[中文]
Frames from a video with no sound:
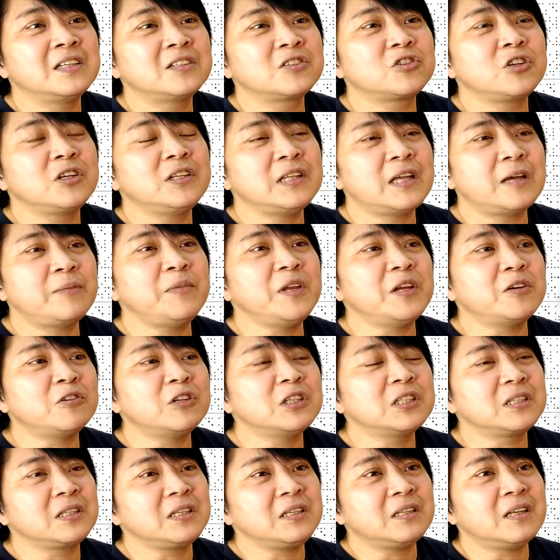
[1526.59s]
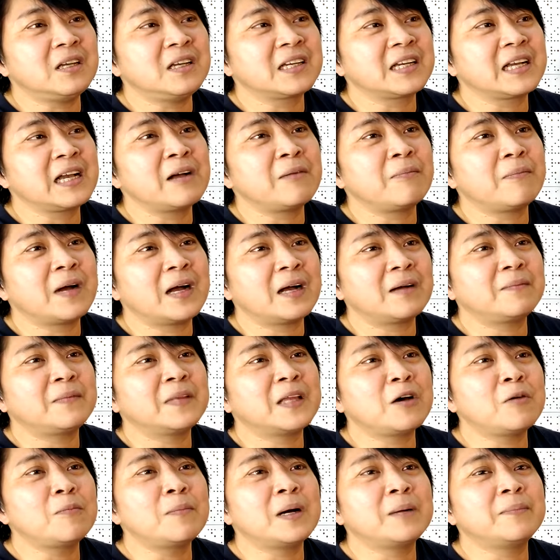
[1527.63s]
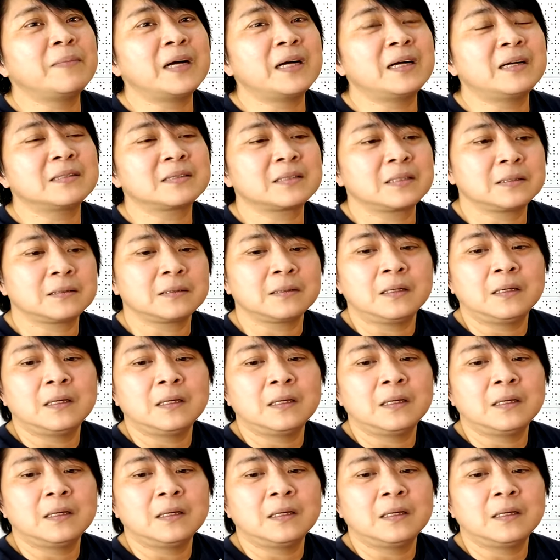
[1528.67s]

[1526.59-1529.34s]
所以难免会 delay 干嘛。然后妈妈，